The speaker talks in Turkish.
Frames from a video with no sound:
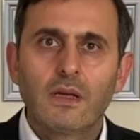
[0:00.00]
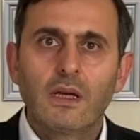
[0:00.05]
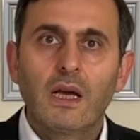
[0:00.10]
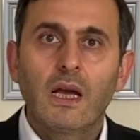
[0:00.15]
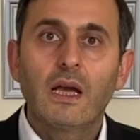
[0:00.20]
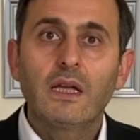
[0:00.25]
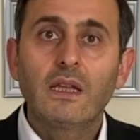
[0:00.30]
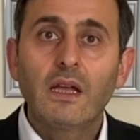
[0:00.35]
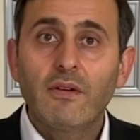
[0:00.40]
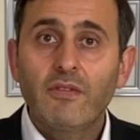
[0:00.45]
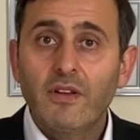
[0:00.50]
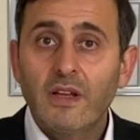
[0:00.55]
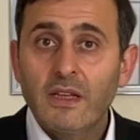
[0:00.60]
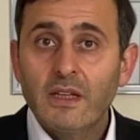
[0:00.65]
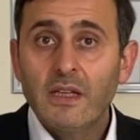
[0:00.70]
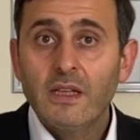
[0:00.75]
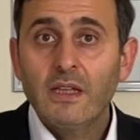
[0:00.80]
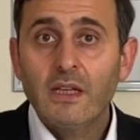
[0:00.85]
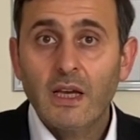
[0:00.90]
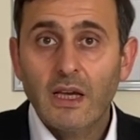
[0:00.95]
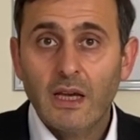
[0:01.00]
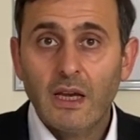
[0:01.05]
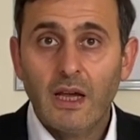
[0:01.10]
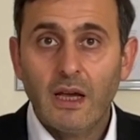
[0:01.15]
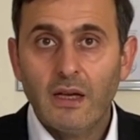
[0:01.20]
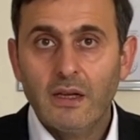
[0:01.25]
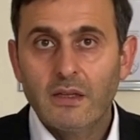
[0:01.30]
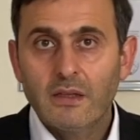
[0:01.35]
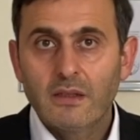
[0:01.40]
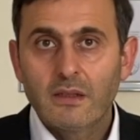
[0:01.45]
hedeflediğin yere
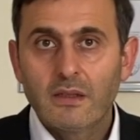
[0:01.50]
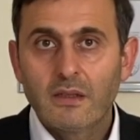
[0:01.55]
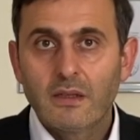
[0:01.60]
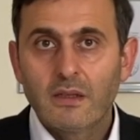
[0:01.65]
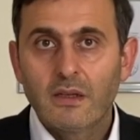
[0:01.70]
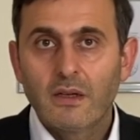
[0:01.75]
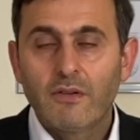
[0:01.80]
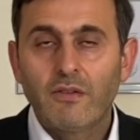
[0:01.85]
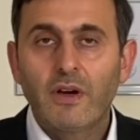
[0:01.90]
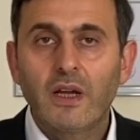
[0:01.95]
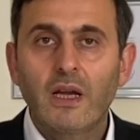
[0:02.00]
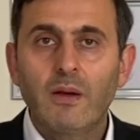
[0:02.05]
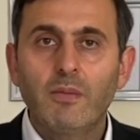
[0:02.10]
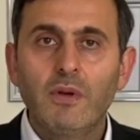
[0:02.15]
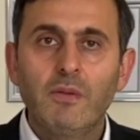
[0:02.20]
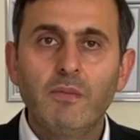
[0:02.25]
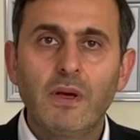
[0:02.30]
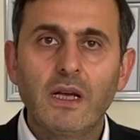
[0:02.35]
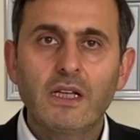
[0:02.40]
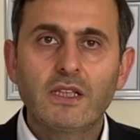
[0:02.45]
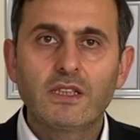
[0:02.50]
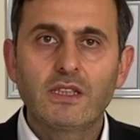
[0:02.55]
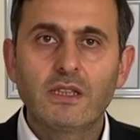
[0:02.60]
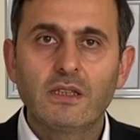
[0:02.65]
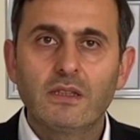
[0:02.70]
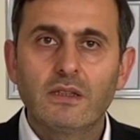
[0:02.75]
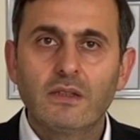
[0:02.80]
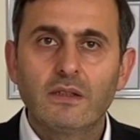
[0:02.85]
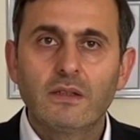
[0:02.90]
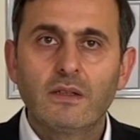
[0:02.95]
varabilmek
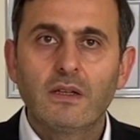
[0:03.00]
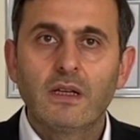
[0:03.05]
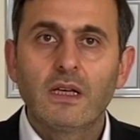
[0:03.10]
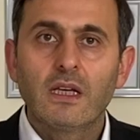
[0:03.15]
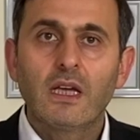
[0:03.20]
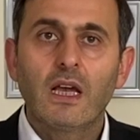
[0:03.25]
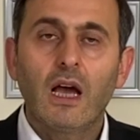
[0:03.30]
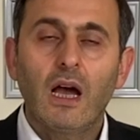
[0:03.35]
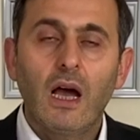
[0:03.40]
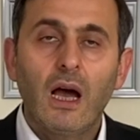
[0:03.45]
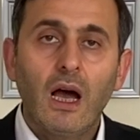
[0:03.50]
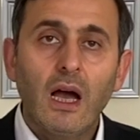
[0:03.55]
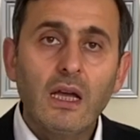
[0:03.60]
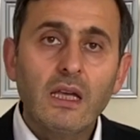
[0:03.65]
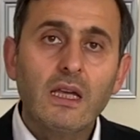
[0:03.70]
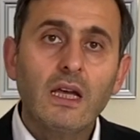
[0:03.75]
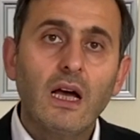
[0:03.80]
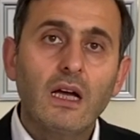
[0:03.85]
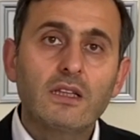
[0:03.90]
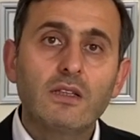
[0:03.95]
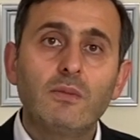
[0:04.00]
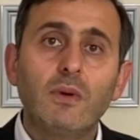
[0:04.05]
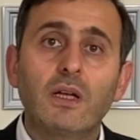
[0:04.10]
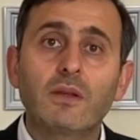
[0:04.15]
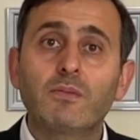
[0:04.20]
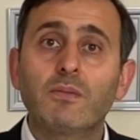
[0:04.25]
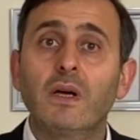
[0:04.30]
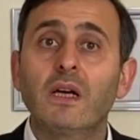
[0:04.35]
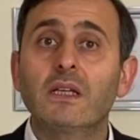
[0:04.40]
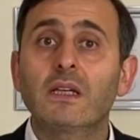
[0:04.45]
için ya hangi adım
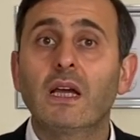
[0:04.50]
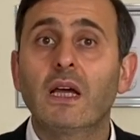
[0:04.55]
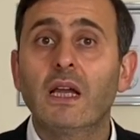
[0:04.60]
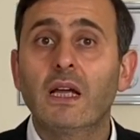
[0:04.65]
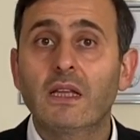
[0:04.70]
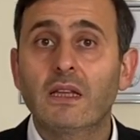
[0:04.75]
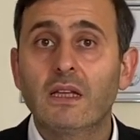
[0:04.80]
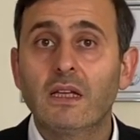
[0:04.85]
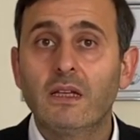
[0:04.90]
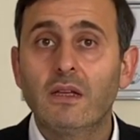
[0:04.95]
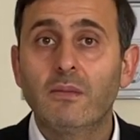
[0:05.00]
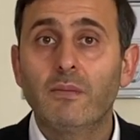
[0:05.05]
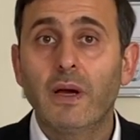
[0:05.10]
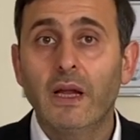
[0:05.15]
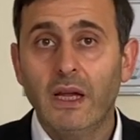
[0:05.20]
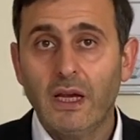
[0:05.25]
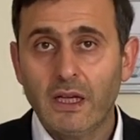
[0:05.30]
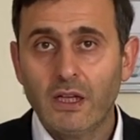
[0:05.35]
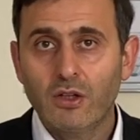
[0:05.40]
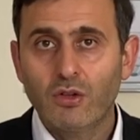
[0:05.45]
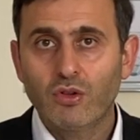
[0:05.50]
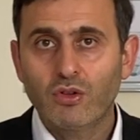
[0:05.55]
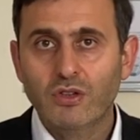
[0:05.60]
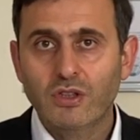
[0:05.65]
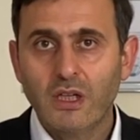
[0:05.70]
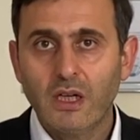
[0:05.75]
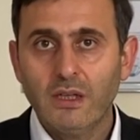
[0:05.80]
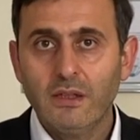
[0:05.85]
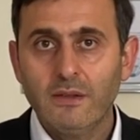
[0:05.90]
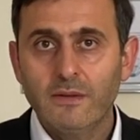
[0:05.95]
atman gerektiğini merak
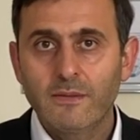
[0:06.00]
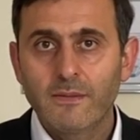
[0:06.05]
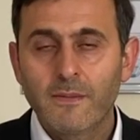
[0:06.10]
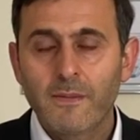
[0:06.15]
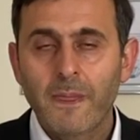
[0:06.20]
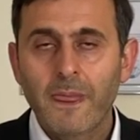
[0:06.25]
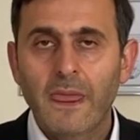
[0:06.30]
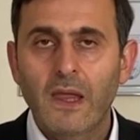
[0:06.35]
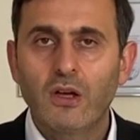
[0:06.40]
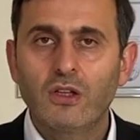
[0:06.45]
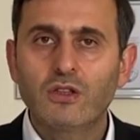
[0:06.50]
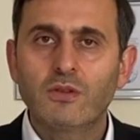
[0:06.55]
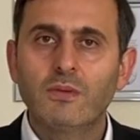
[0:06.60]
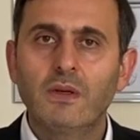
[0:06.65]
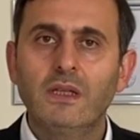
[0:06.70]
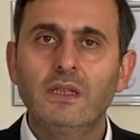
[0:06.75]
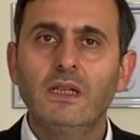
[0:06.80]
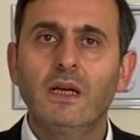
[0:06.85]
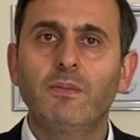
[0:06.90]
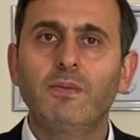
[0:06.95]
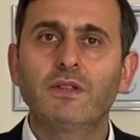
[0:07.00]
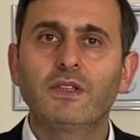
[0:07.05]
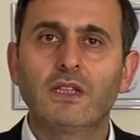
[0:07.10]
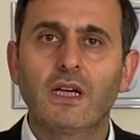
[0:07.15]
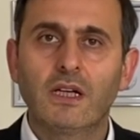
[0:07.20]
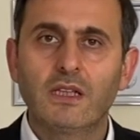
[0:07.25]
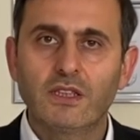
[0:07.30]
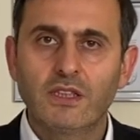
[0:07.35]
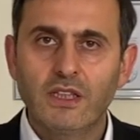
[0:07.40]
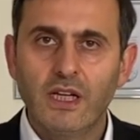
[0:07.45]
ediyorsan o zaman
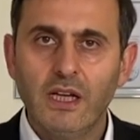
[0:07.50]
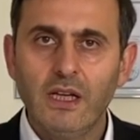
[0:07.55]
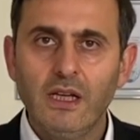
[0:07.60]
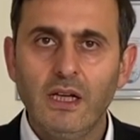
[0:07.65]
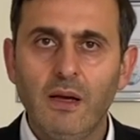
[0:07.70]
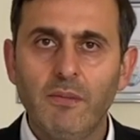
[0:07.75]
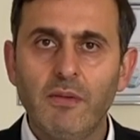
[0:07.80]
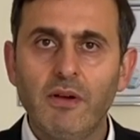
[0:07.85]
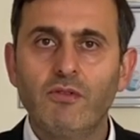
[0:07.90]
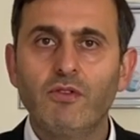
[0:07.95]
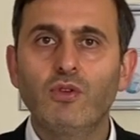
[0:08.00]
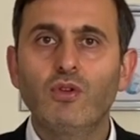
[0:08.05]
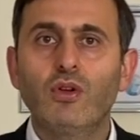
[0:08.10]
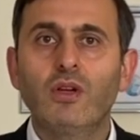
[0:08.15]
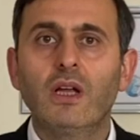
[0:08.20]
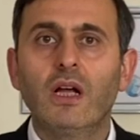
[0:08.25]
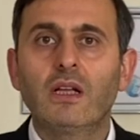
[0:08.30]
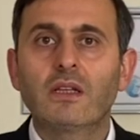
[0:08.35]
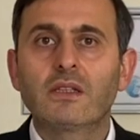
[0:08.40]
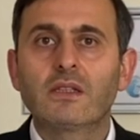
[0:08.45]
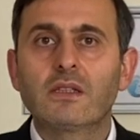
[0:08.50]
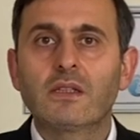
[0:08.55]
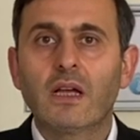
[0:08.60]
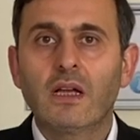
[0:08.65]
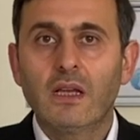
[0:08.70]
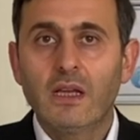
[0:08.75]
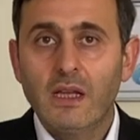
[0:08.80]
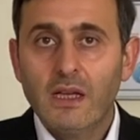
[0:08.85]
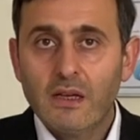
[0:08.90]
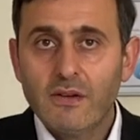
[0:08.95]
yapacağın şey hemen videonun altında
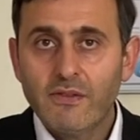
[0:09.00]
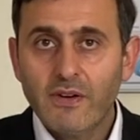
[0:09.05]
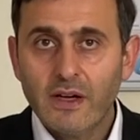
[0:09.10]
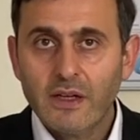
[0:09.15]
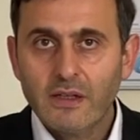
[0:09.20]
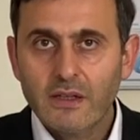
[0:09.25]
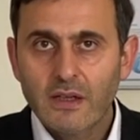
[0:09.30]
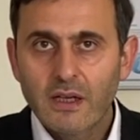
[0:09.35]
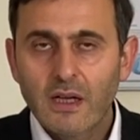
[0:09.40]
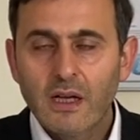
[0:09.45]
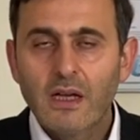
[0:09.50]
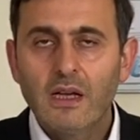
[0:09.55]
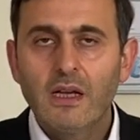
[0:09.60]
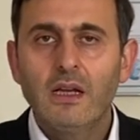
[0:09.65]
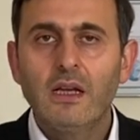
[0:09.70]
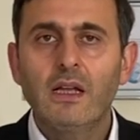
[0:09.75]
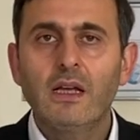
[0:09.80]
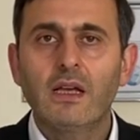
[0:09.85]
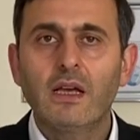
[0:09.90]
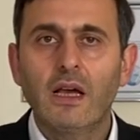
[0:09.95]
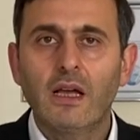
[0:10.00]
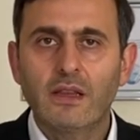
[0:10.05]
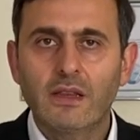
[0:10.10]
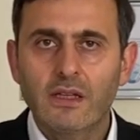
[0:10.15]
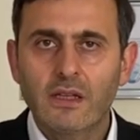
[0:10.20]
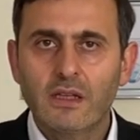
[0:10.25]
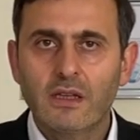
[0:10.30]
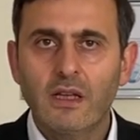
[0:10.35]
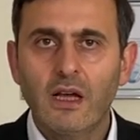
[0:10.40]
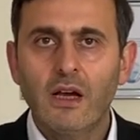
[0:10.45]
link var. Linke
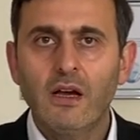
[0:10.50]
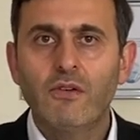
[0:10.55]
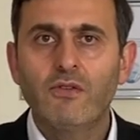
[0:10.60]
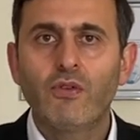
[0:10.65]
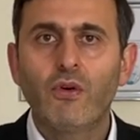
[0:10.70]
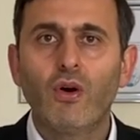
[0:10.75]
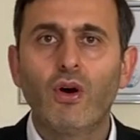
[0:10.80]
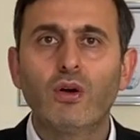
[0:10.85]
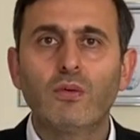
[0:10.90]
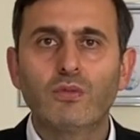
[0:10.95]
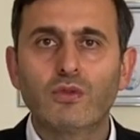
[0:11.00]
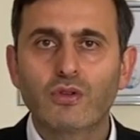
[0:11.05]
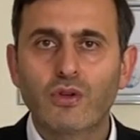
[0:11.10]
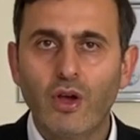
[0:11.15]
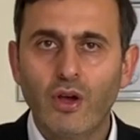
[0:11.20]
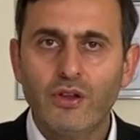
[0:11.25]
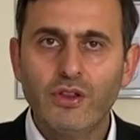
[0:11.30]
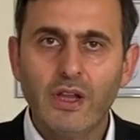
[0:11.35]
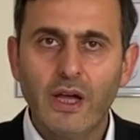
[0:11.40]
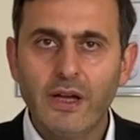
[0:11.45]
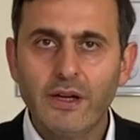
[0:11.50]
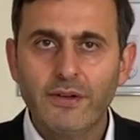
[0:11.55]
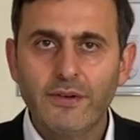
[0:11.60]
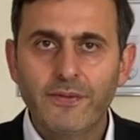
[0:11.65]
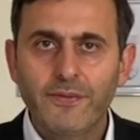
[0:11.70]
tıkla, formu gönder.